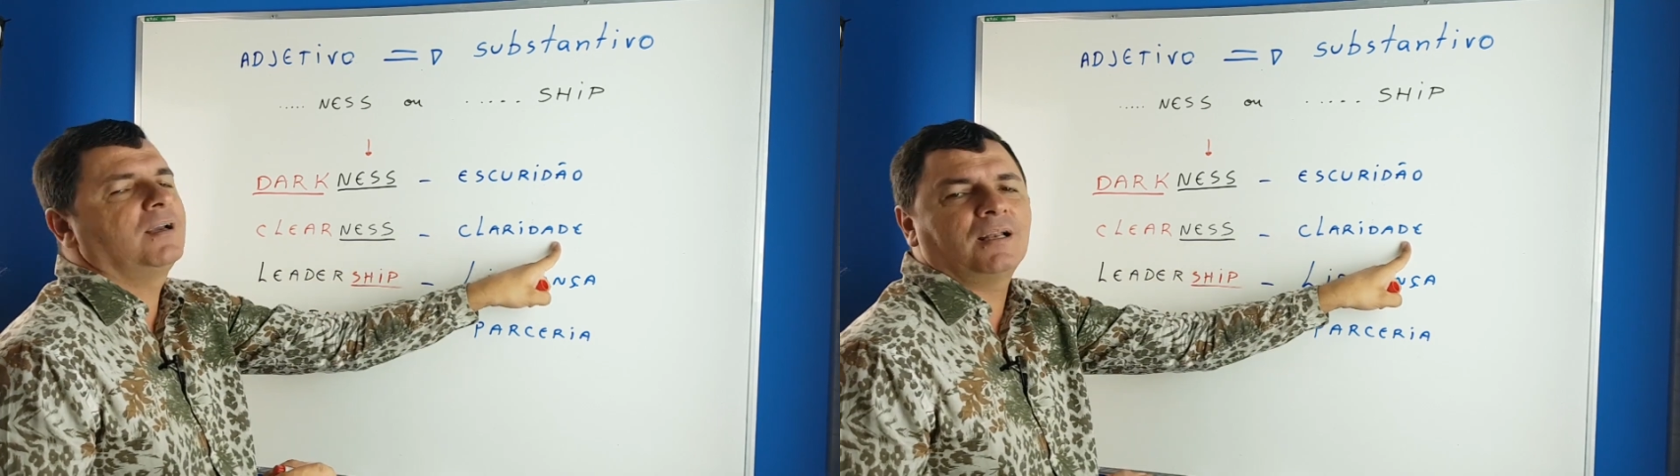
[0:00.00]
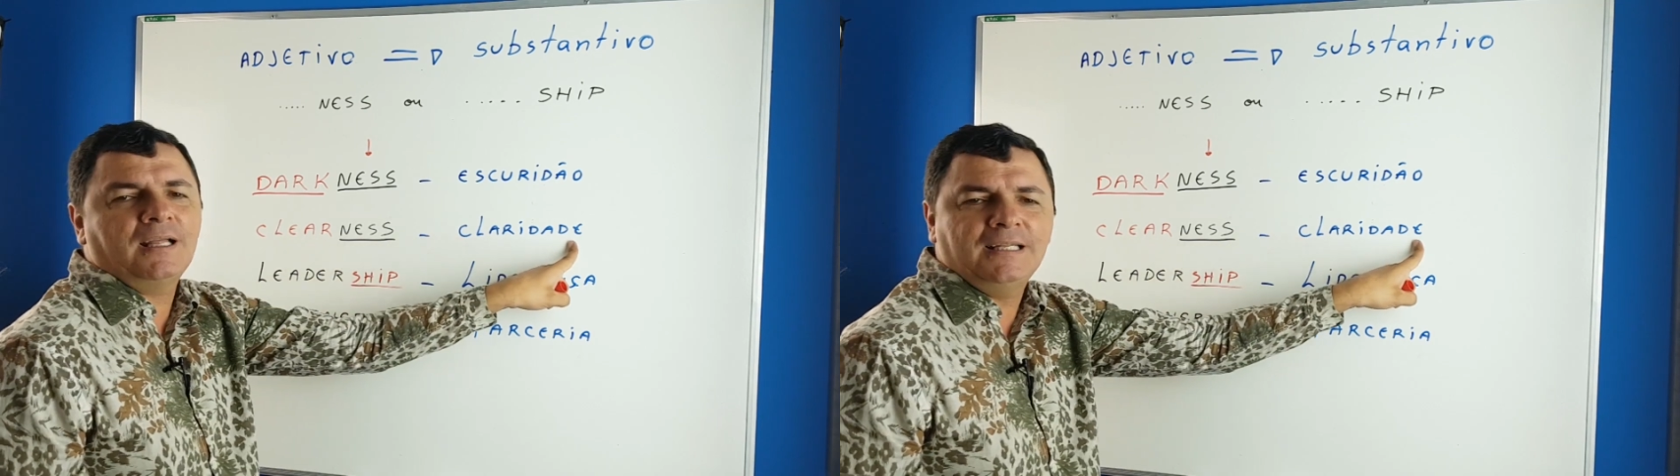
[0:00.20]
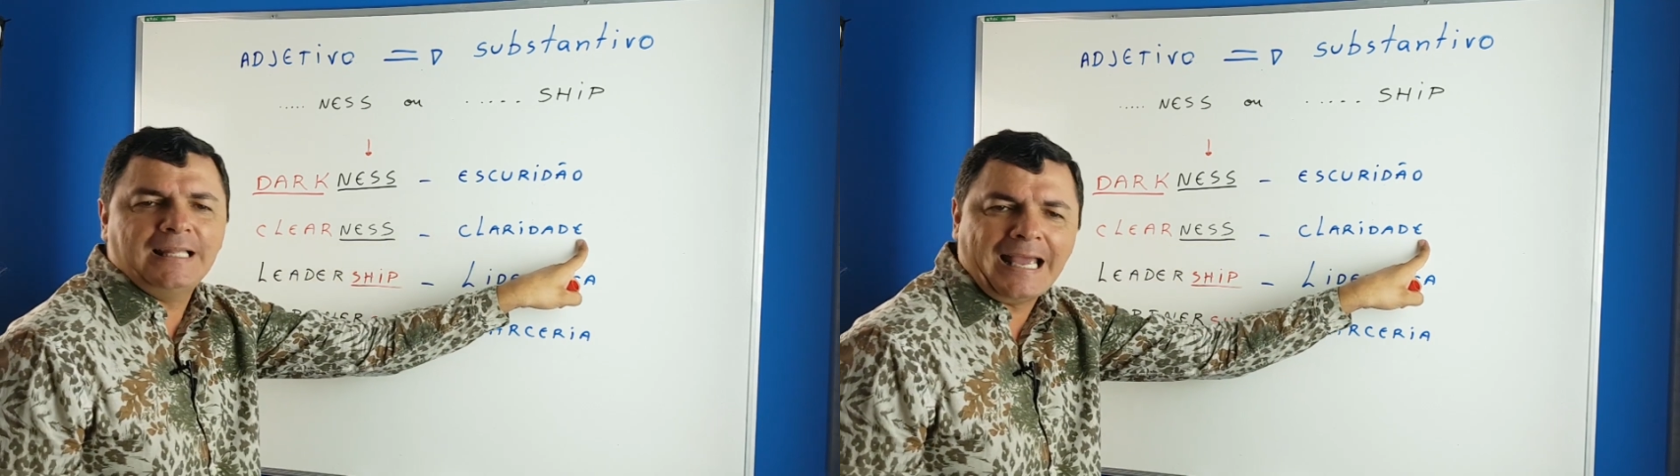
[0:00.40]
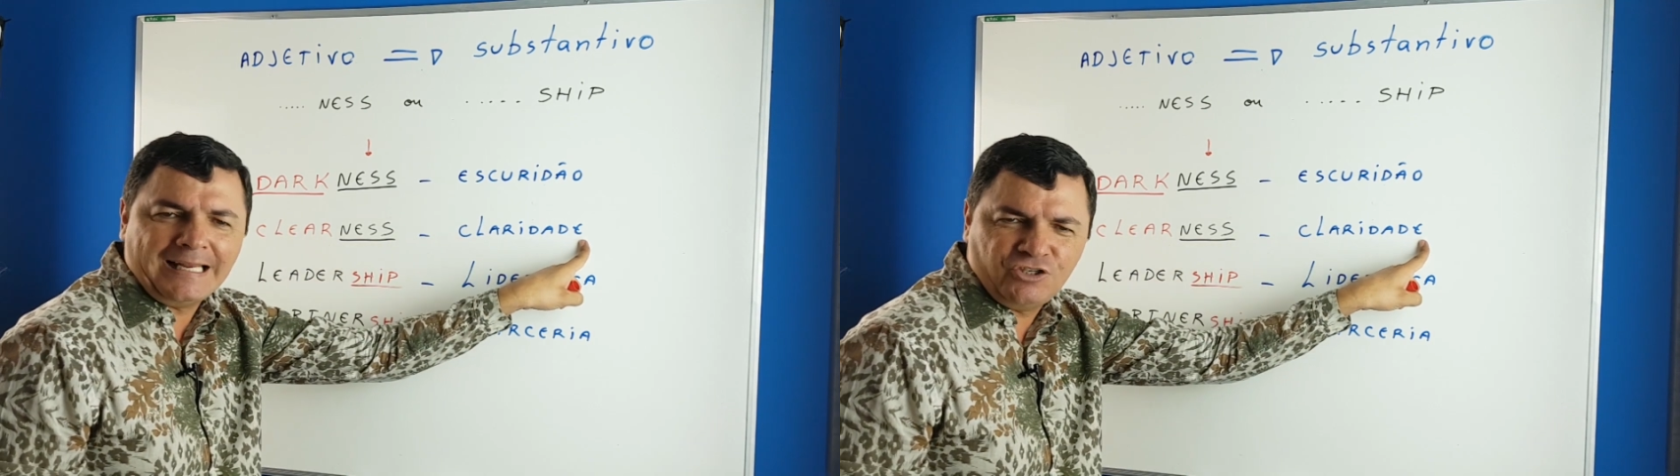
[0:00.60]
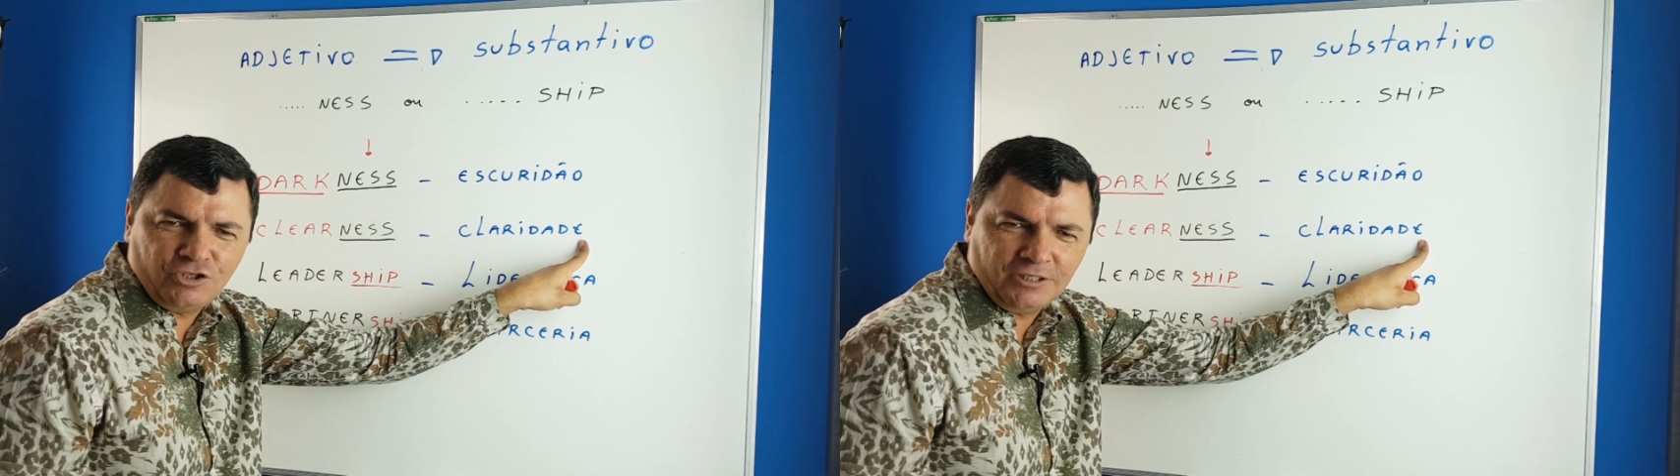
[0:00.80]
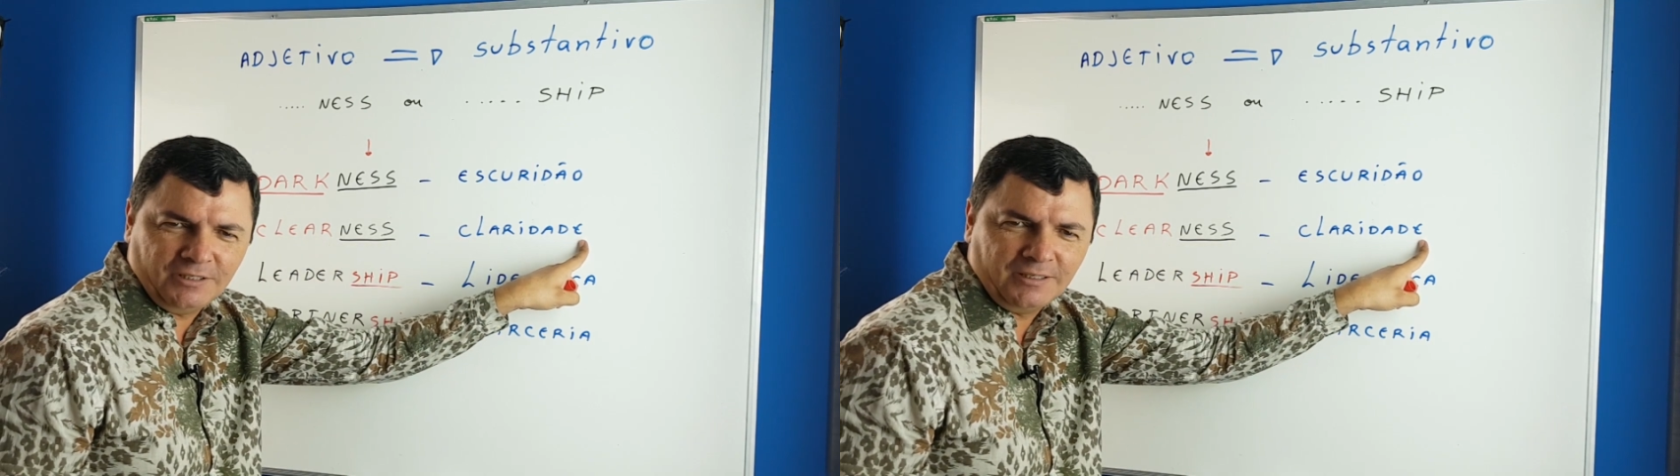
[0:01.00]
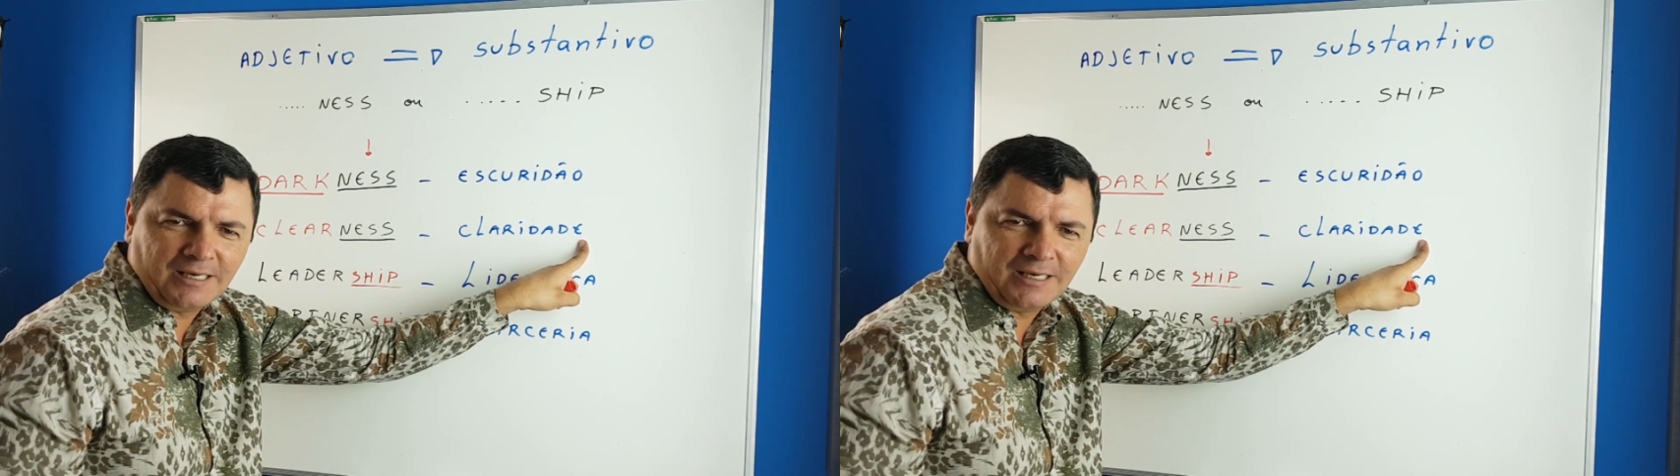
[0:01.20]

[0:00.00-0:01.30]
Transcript: claridade,